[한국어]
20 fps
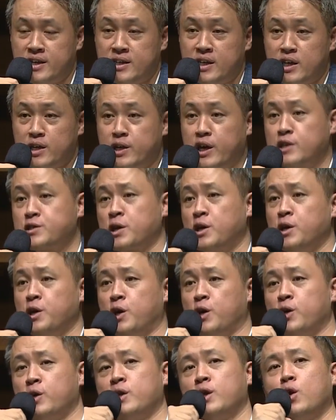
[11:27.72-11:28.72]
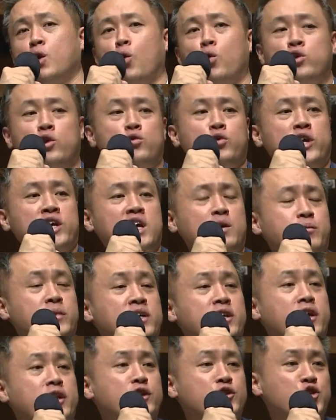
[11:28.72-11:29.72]
그래서 오늘 우리가
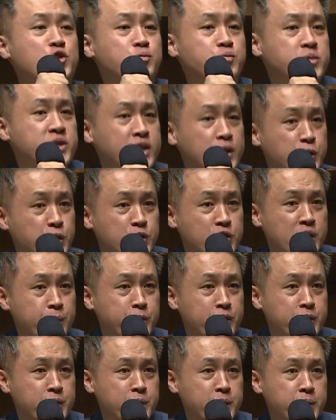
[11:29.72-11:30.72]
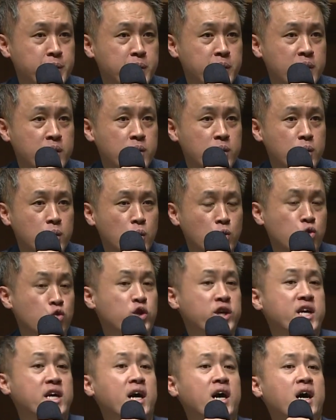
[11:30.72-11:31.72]
미래를 준비하고 있다면요. 오늘
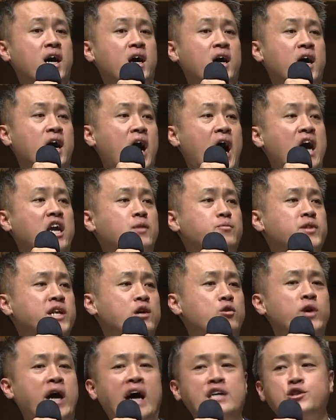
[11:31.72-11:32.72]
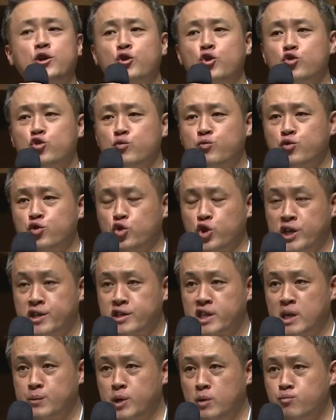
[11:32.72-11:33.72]
우리가 아름다운 가정을 꿈꾸고
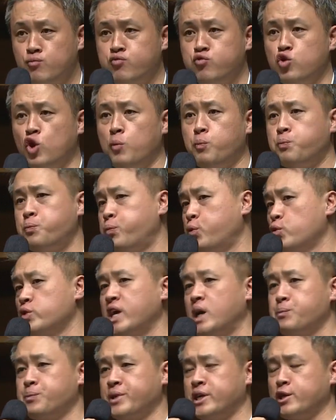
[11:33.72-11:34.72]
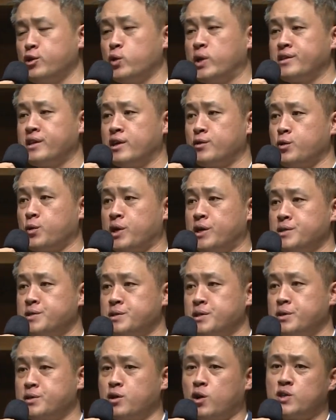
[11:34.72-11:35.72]
있다면 무엇보다 필요한 태도가
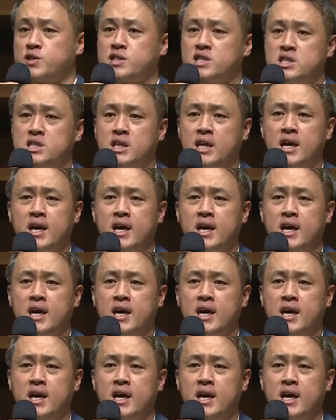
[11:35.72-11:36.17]
있어요. 그것은